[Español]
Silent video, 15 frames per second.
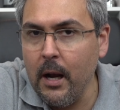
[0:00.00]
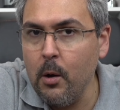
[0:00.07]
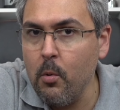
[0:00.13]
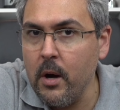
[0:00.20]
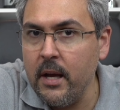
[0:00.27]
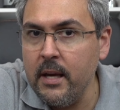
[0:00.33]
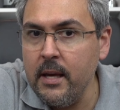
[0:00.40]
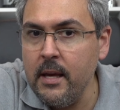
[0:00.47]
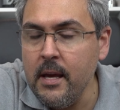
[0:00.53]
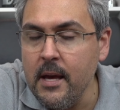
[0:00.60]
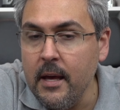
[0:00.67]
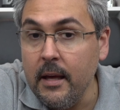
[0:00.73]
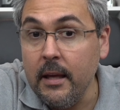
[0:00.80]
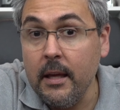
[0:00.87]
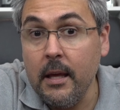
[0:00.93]
algo ahí
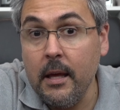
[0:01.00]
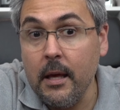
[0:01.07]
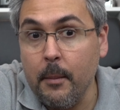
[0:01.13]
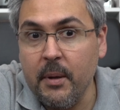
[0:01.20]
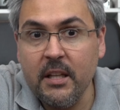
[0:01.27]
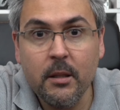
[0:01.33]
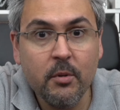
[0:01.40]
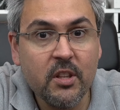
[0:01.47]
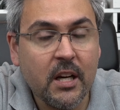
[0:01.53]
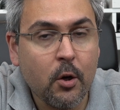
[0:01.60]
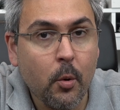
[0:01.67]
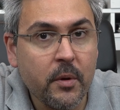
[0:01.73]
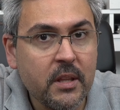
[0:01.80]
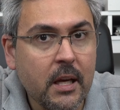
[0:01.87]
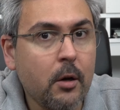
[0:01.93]
y aparentemente
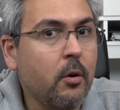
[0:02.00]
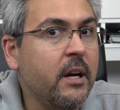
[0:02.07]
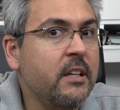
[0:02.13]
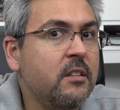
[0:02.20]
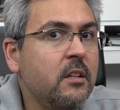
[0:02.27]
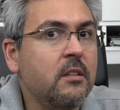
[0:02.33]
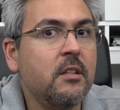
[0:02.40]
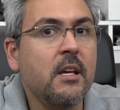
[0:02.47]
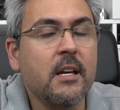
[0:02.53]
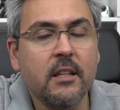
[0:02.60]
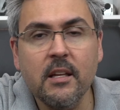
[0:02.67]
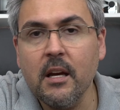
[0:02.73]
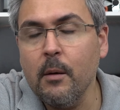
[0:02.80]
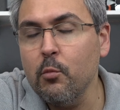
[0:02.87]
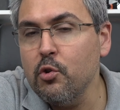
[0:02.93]
recomendaron a ATT que que
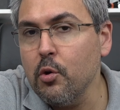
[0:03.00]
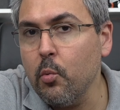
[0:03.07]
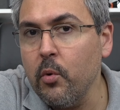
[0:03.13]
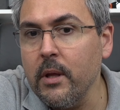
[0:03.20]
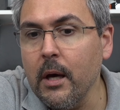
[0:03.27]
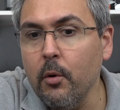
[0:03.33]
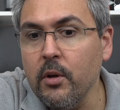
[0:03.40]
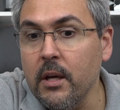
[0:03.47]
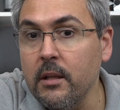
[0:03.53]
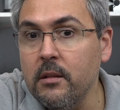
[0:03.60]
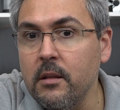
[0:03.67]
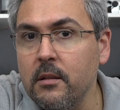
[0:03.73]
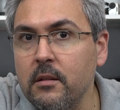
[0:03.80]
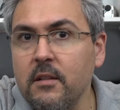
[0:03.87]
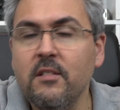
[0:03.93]
tengan mucho cuidado y
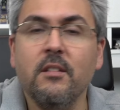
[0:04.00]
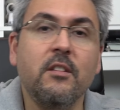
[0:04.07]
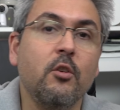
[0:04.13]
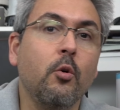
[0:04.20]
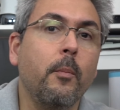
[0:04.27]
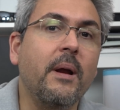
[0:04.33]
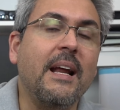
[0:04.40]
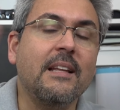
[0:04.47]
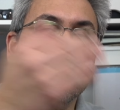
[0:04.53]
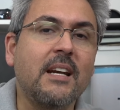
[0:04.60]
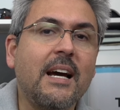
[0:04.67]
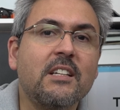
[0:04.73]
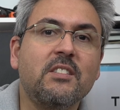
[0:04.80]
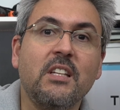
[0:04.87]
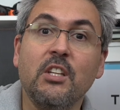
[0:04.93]
ATT se tiró para
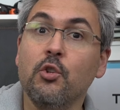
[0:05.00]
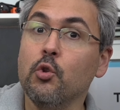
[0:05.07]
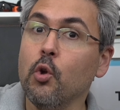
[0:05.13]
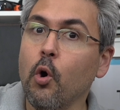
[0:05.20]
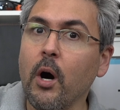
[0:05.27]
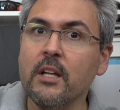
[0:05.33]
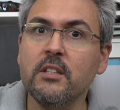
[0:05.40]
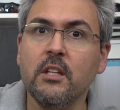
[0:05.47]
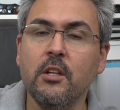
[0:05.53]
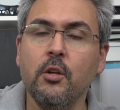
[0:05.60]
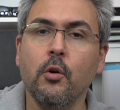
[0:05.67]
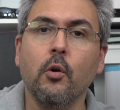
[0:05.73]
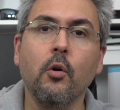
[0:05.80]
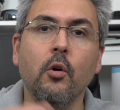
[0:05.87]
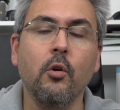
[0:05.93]
atrás y no
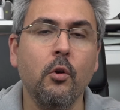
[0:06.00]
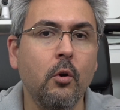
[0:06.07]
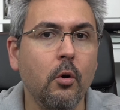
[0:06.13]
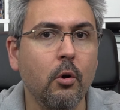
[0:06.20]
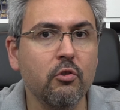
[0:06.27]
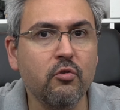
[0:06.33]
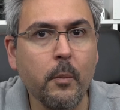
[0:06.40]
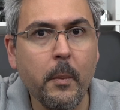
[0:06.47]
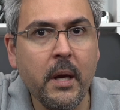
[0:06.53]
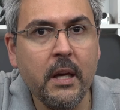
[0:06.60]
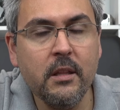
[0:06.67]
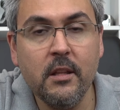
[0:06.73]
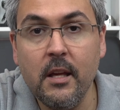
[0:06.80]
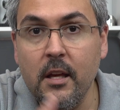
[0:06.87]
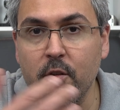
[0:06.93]
adquirió los
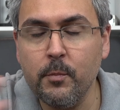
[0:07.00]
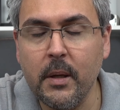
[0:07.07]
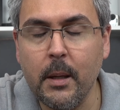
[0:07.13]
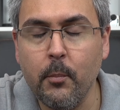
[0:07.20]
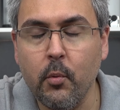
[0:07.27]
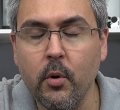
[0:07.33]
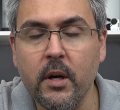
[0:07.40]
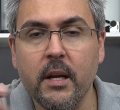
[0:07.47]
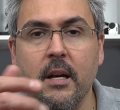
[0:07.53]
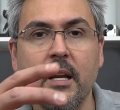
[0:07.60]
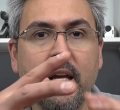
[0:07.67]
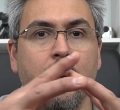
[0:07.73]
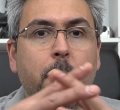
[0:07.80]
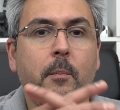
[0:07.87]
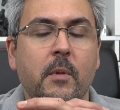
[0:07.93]
Mate 10 para poder
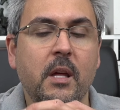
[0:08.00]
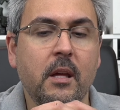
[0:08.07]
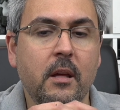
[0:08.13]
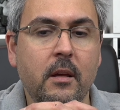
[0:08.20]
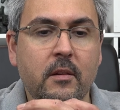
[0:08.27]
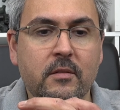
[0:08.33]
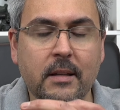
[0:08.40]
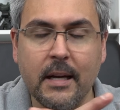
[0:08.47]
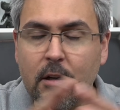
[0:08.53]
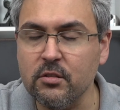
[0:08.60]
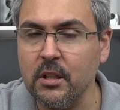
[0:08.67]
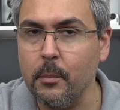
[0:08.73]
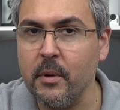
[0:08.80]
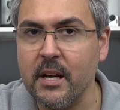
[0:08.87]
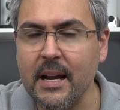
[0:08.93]
eh, eh,
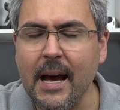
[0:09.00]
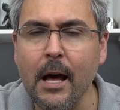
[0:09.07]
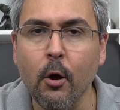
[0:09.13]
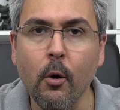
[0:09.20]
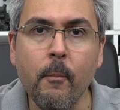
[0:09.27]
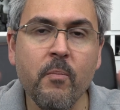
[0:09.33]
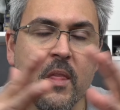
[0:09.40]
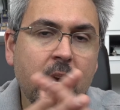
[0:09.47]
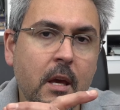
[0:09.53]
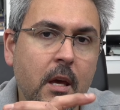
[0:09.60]
sacarlos al mercado.